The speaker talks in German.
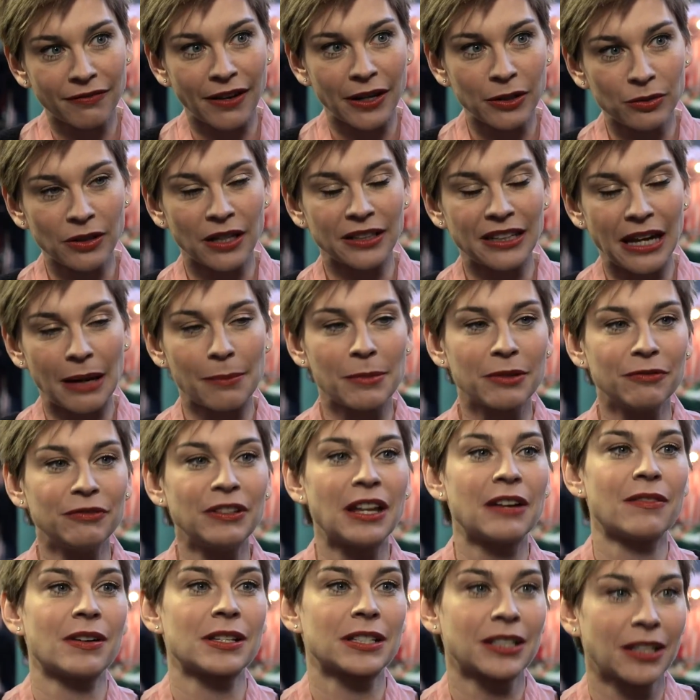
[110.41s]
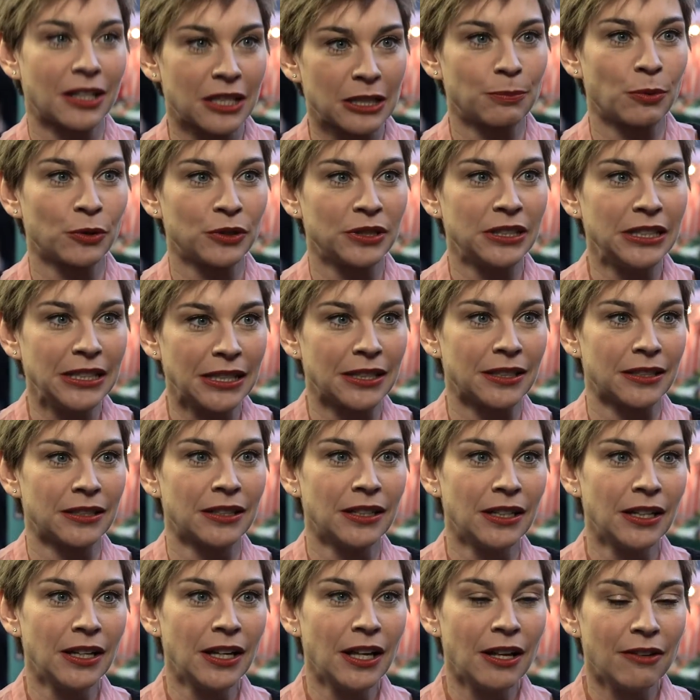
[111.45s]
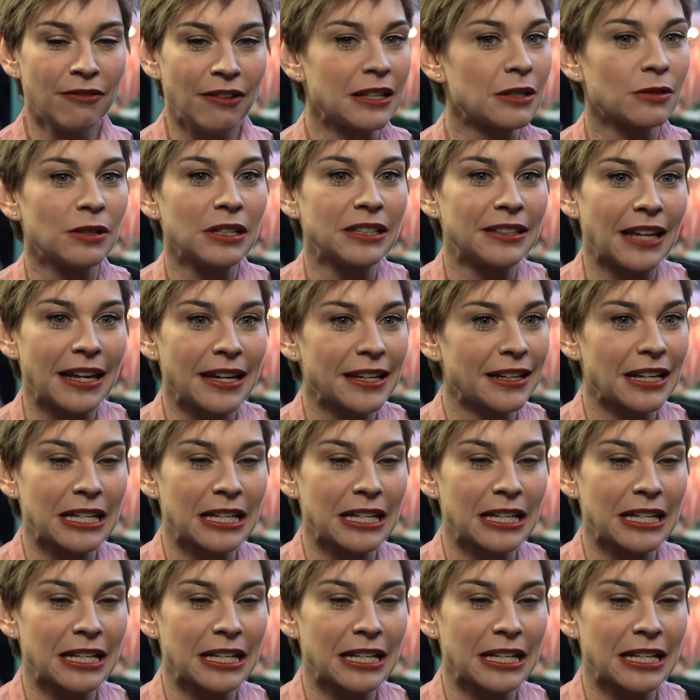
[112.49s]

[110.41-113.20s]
weil du ja damit wieder was transportieren ja. willst. Und ich denke,